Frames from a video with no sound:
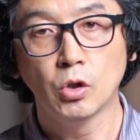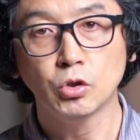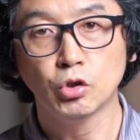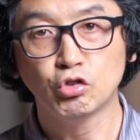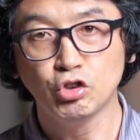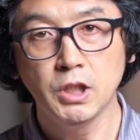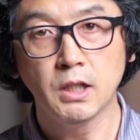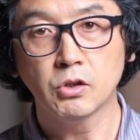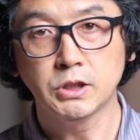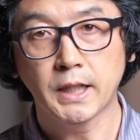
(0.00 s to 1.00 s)
여기서
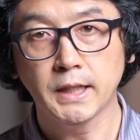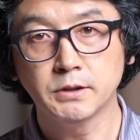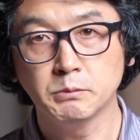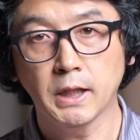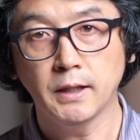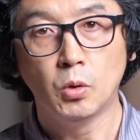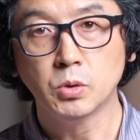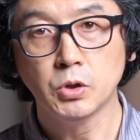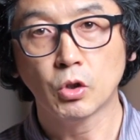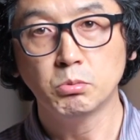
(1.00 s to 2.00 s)
주의할 것이 하나 있습니다.
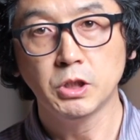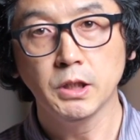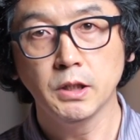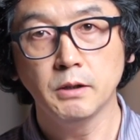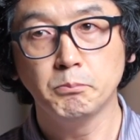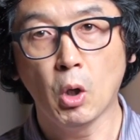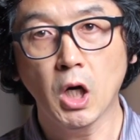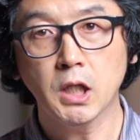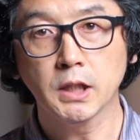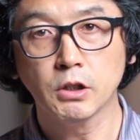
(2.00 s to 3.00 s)
오늘 여러분들에게
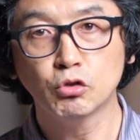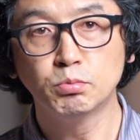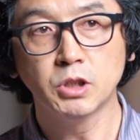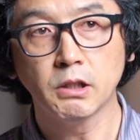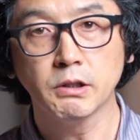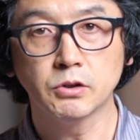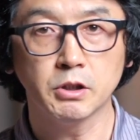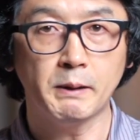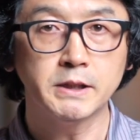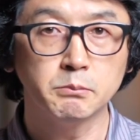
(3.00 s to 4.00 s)
명확하게 구분하기 위해서
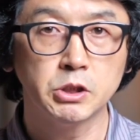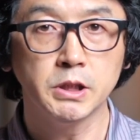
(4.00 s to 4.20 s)
제가 말씀을